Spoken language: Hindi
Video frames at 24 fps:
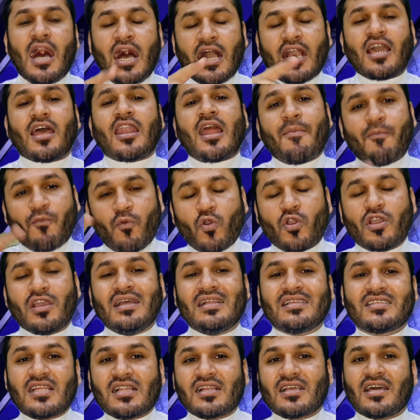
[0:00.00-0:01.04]
अगर आप वो
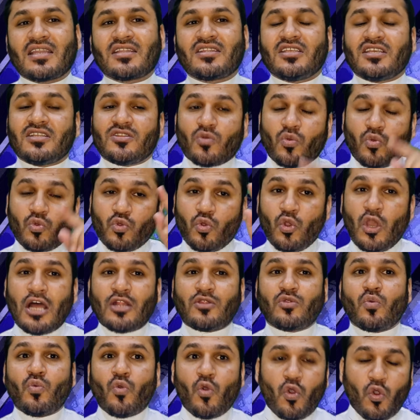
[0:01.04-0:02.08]
कैंसिल करते हैं तो या
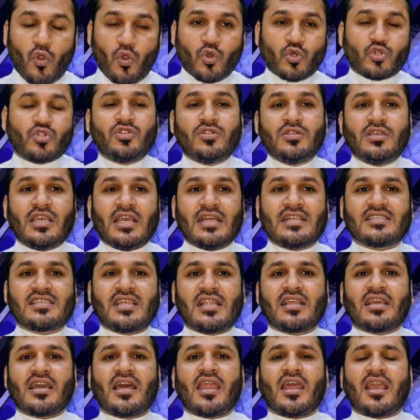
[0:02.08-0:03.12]
तो वो खुद
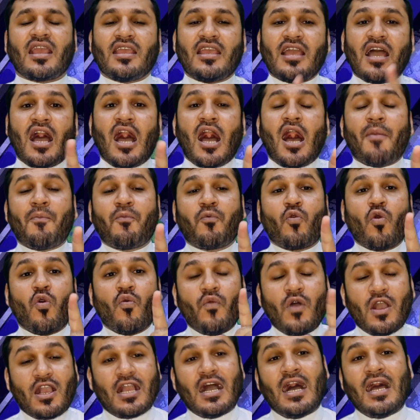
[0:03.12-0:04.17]
कैंसिल करेगा या आपको
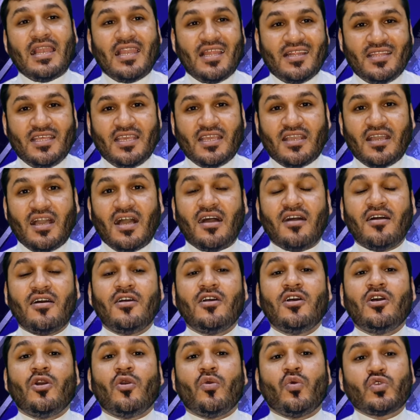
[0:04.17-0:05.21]
वकालत देगा
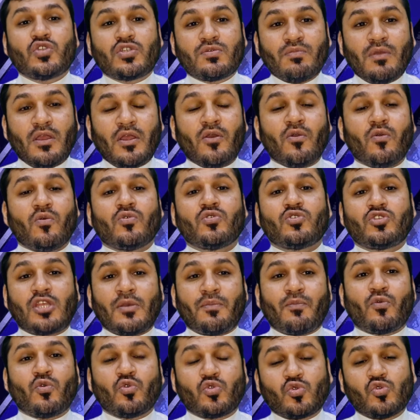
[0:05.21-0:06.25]
उसमें
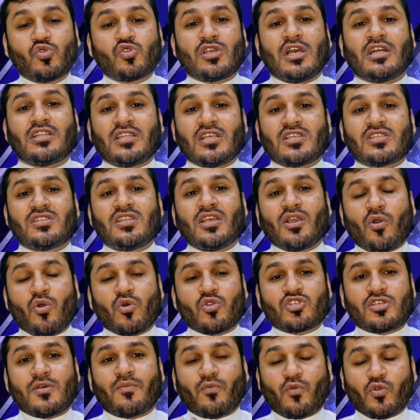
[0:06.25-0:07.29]
सब कुछ उसका तस्दीक और
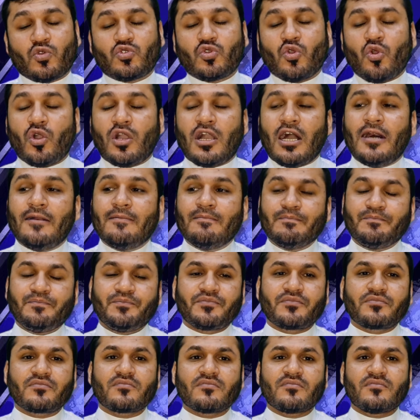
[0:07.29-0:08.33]
सब कुछ होगा
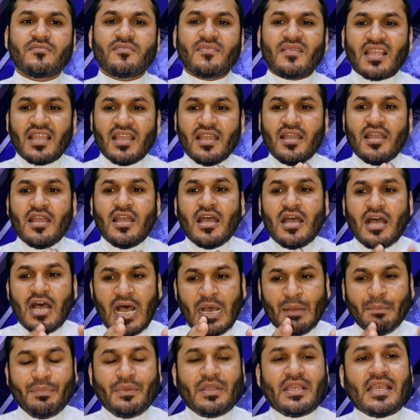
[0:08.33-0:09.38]

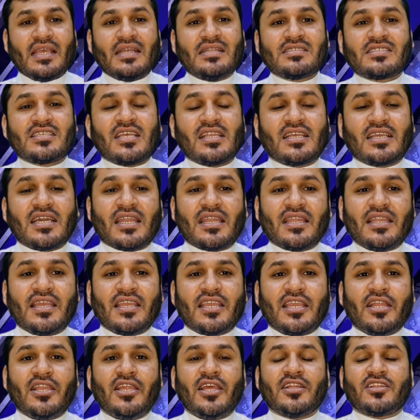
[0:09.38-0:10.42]
अब कैंसिल करने
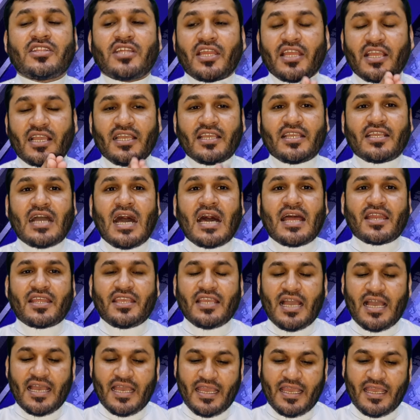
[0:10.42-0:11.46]
के लिए तरीक़ाकार
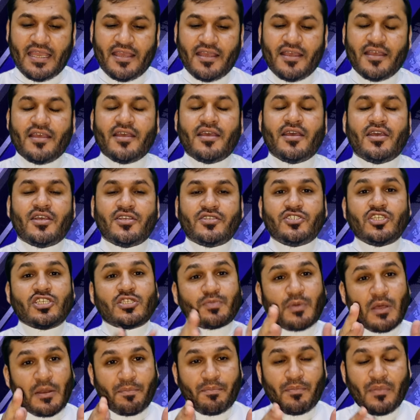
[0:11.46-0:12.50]
क्या है जिस
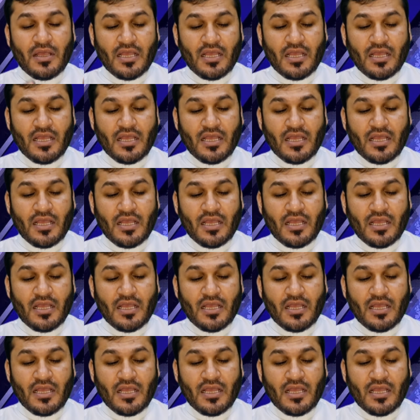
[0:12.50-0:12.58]
पर